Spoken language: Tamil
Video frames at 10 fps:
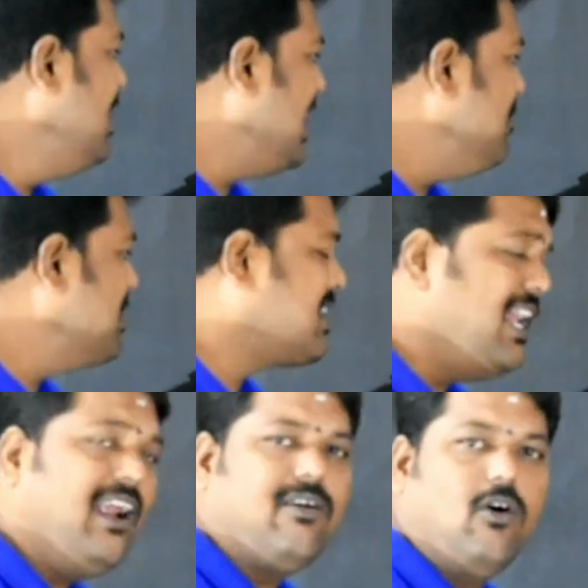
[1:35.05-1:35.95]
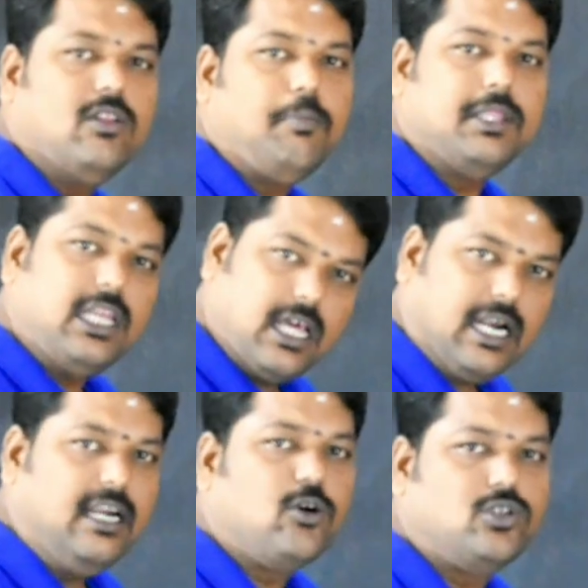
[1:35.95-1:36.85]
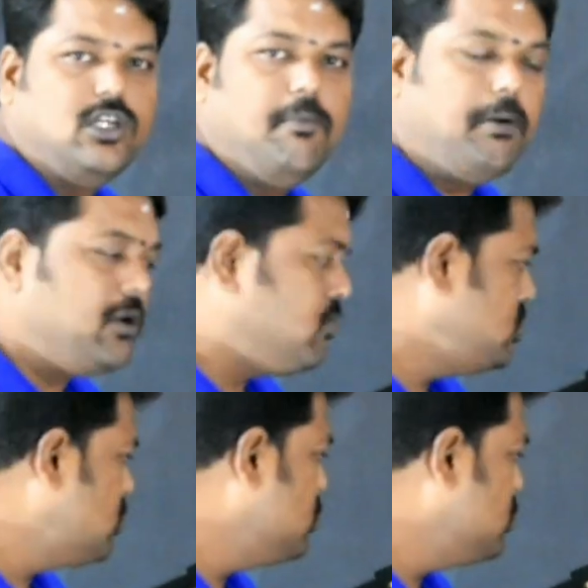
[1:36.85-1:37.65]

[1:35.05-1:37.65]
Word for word: அதே மாதிரி கிரியேட்டிவாக வந்து பார்த்தீங்கன்னா ரெண்டு கொஸ்டின் இம்பார்ட்டன்ட் கொஸ்டின்